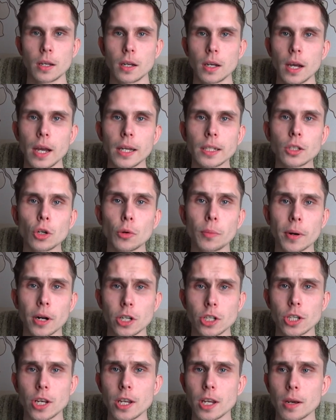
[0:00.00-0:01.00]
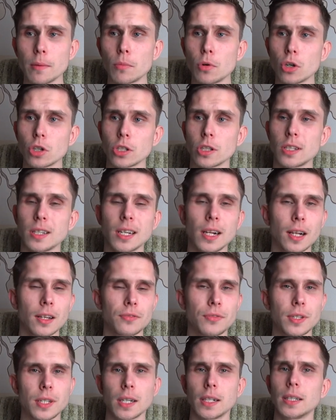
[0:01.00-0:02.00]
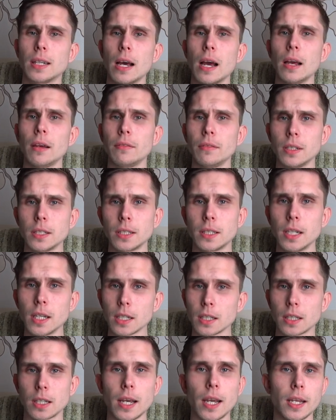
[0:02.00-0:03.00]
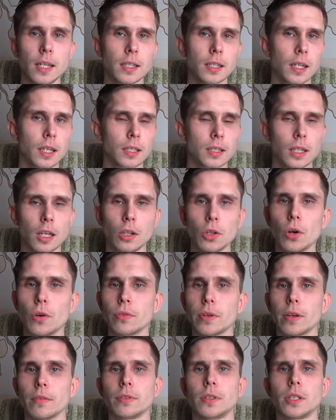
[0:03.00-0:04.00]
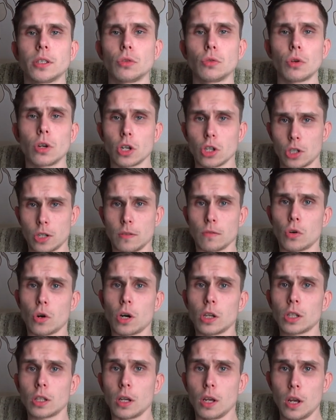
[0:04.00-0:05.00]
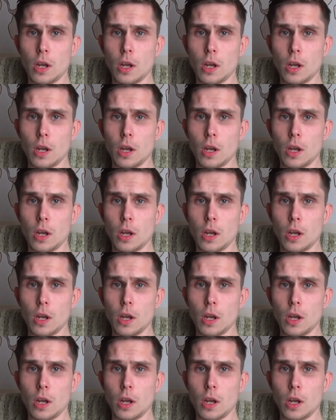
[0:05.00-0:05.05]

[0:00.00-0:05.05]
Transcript: Это упражнение можно делать всегда и везде. Стоите на остановке, втянули живот,